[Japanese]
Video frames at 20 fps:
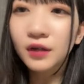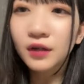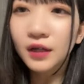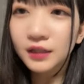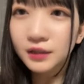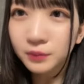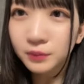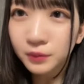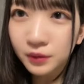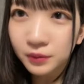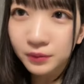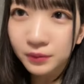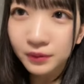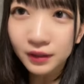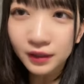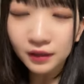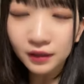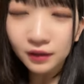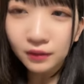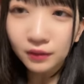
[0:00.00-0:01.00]
始まるみ
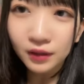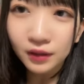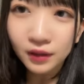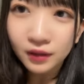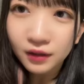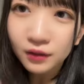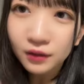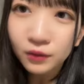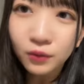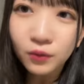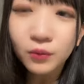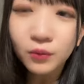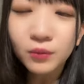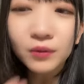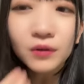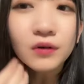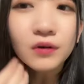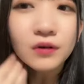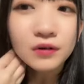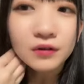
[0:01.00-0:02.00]
たいなので
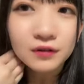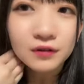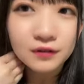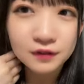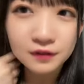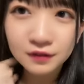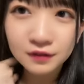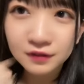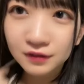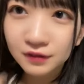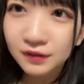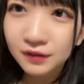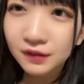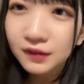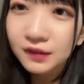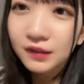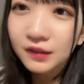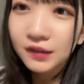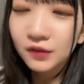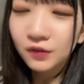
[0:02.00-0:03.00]
応募
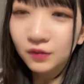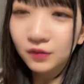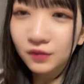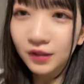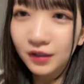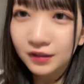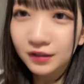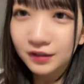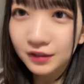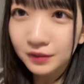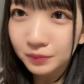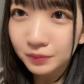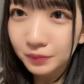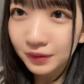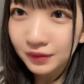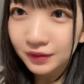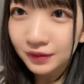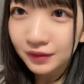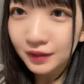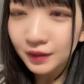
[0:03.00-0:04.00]
告白心
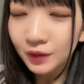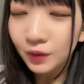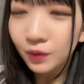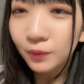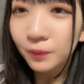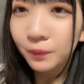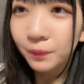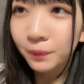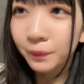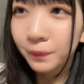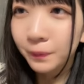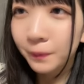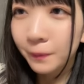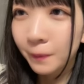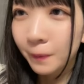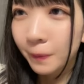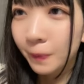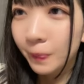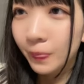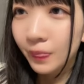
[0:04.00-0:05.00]
拍数の
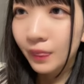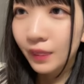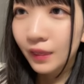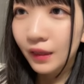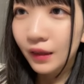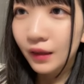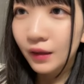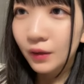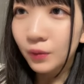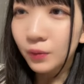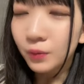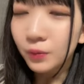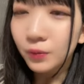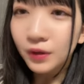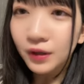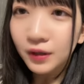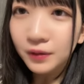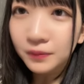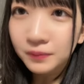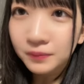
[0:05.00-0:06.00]
応募
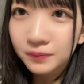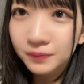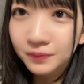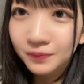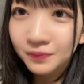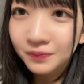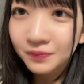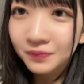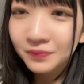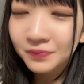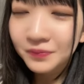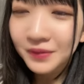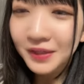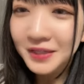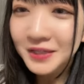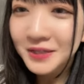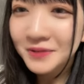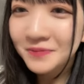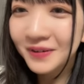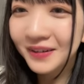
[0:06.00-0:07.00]
が
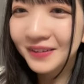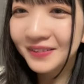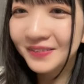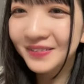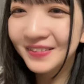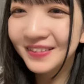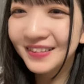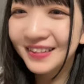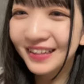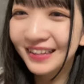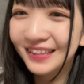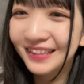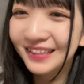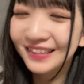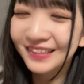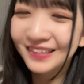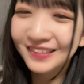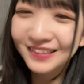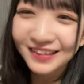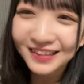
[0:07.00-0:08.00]
始まるみたいな
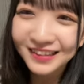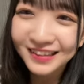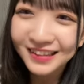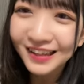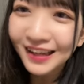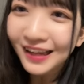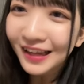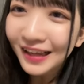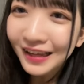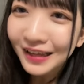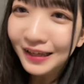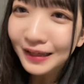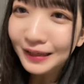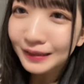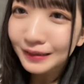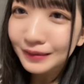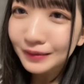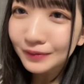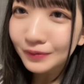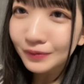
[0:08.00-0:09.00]

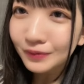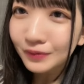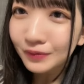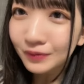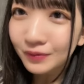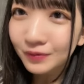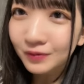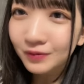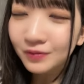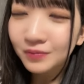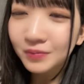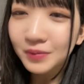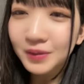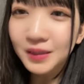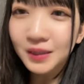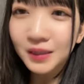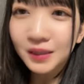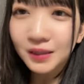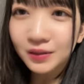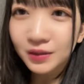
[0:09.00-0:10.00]
そうお
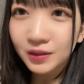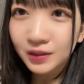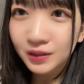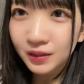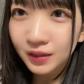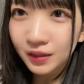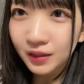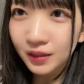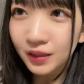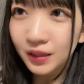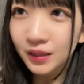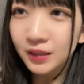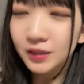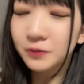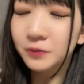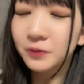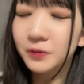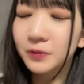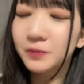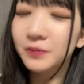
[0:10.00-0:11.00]
魚明日から
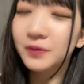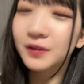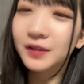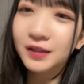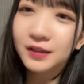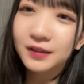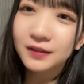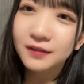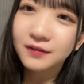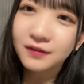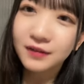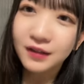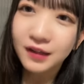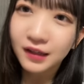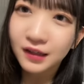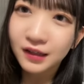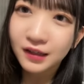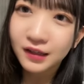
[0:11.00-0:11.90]
始まるみたいなので